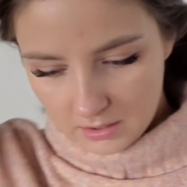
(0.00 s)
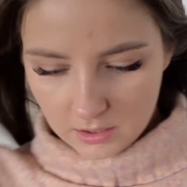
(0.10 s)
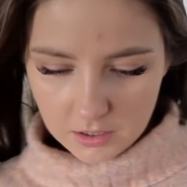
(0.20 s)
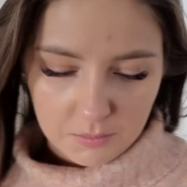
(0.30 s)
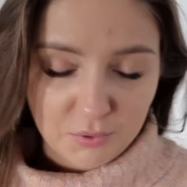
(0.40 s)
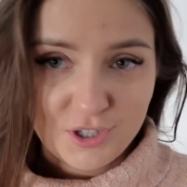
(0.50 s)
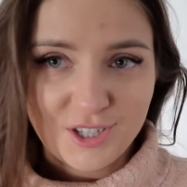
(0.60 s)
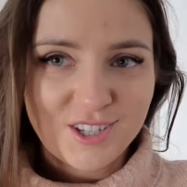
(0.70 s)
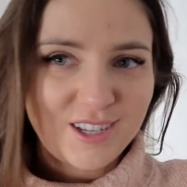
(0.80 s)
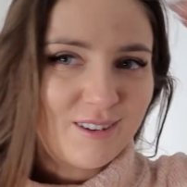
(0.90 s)
I
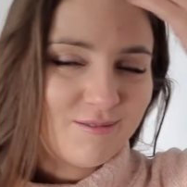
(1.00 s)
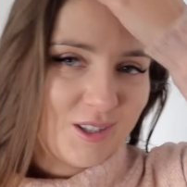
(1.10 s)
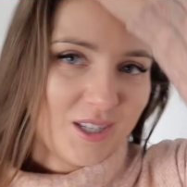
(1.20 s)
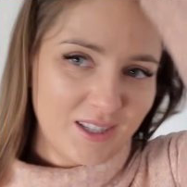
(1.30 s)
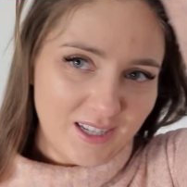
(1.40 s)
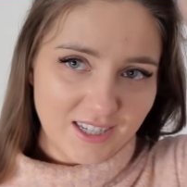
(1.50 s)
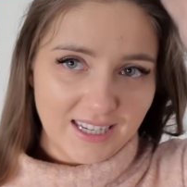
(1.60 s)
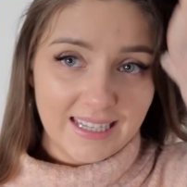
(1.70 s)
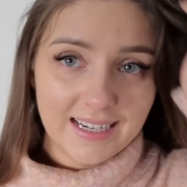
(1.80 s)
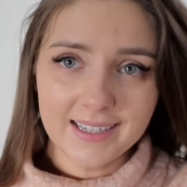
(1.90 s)
później czytałam w internecie,
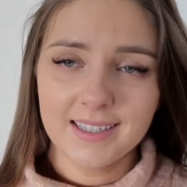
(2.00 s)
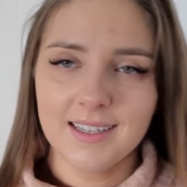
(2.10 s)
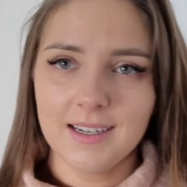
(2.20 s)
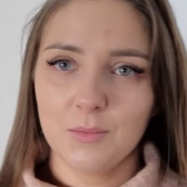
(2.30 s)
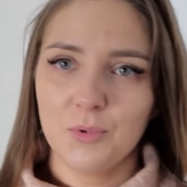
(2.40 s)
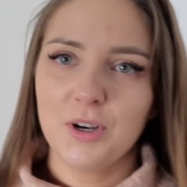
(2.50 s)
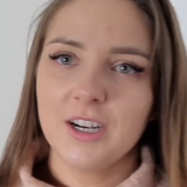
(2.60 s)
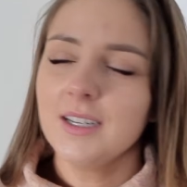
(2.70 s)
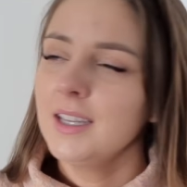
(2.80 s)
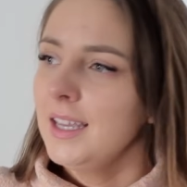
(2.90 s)
jakie
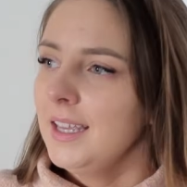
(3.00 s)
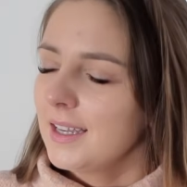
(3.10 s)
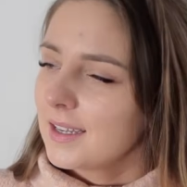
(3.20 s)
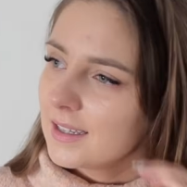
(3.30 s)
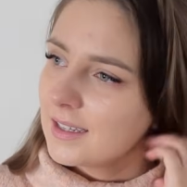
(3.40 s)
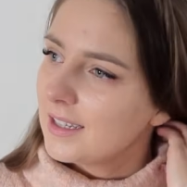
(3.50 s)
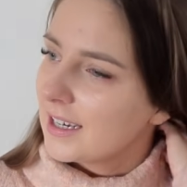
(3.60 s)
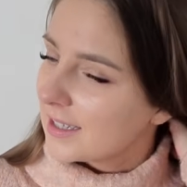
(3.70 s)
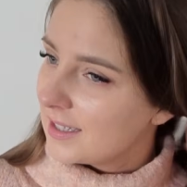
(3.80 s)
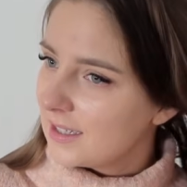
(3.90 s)
jabłka, e,
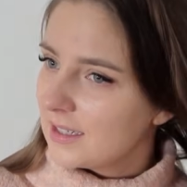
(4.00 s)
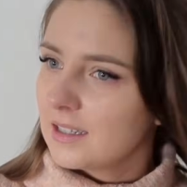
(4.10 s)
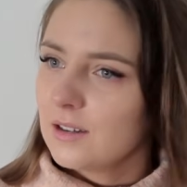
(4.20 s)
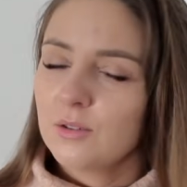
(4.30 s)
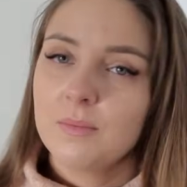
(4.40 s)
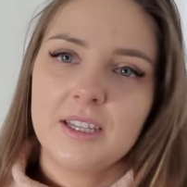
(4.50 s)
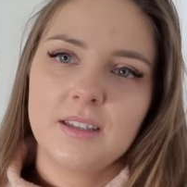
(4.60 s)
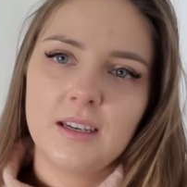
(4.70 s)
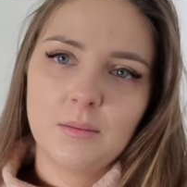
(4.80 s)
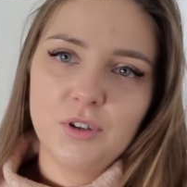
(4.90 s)
jakie
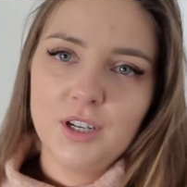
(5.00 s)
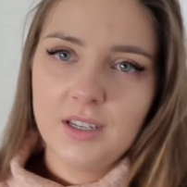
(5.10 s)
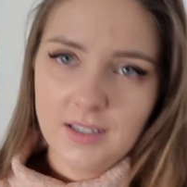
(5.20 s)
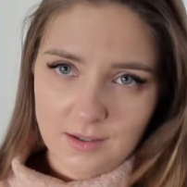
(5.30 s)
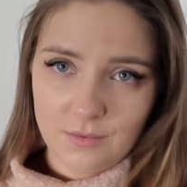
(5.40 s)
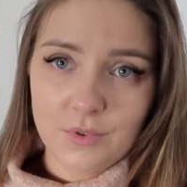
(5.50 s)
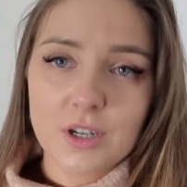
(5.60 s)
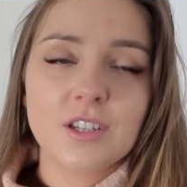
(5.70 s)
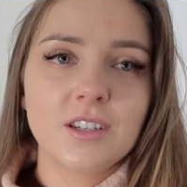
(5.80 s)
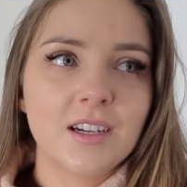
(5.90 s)
odmiany jabłek są
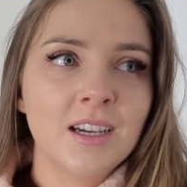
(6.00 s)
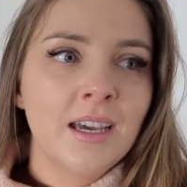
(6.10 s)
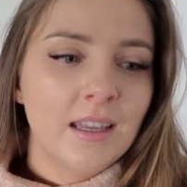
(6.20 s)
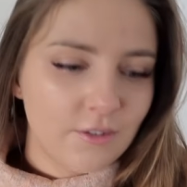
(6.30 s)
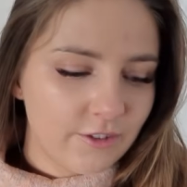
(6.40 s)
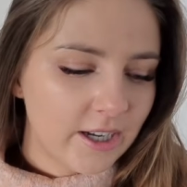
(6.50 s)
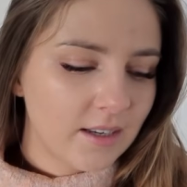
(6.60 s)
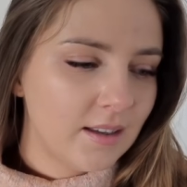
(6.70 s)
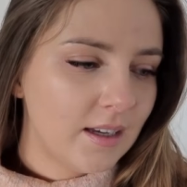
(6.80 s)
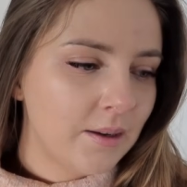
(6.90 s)
właśnie
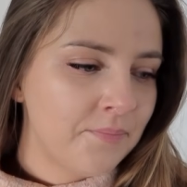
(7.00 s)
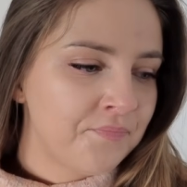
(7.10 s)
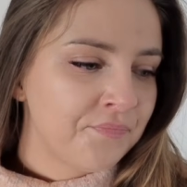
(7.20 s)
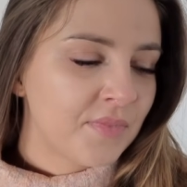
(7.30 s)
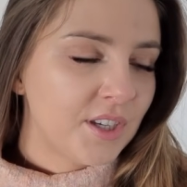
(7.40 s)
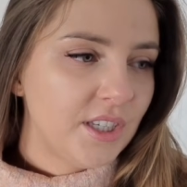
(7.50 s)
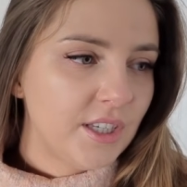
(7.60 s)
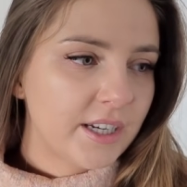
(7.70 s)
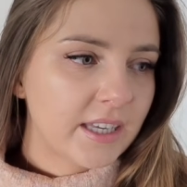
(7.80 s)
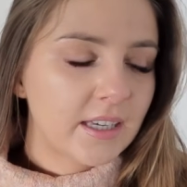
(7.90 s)
twarde
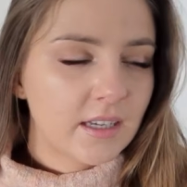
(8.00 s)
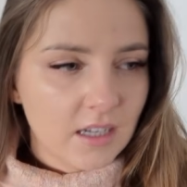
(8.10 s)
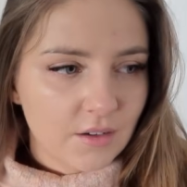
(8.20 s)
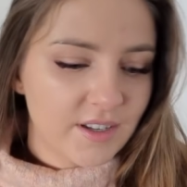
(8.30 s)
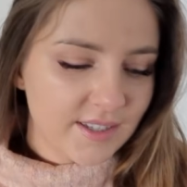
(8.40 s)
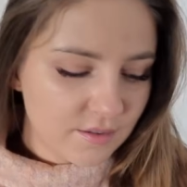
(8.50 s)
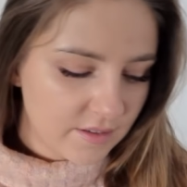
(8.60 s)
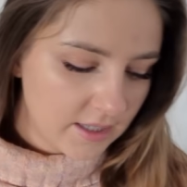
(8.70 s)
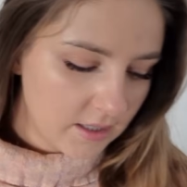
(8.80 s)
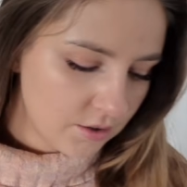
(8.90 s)
i takie
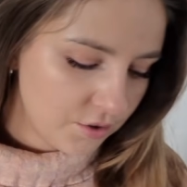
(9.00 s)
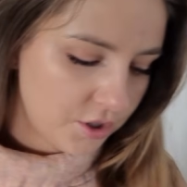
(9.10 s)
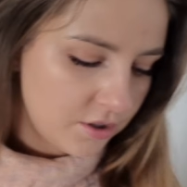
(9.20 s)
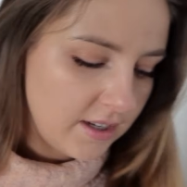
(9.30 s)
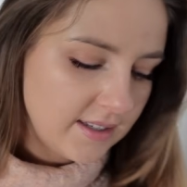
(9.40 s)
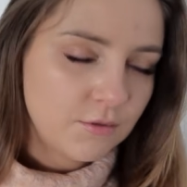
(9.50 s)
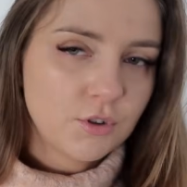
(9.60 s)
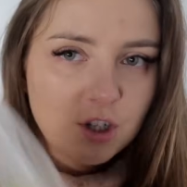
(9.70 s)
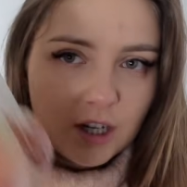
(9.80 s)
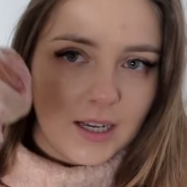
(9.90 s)
kwaskowate. No i się okazało,
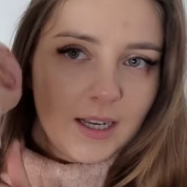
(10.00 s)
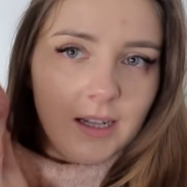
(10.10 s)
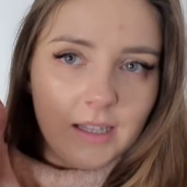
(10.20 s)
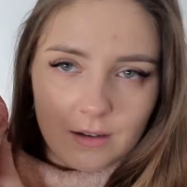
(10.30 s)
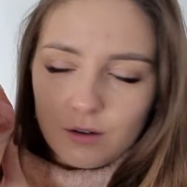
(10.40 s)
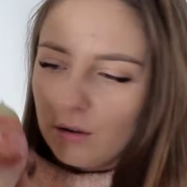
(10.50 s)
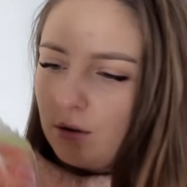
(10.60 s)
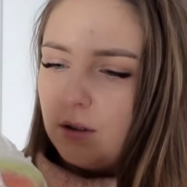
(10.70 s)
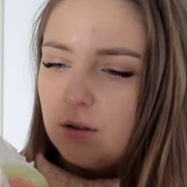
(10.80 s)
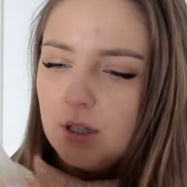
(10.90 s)
że Ligol,
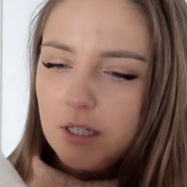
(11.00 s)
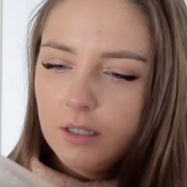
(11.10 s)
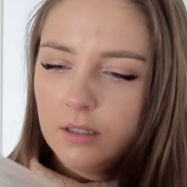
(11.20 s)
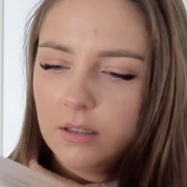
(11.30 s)
tak?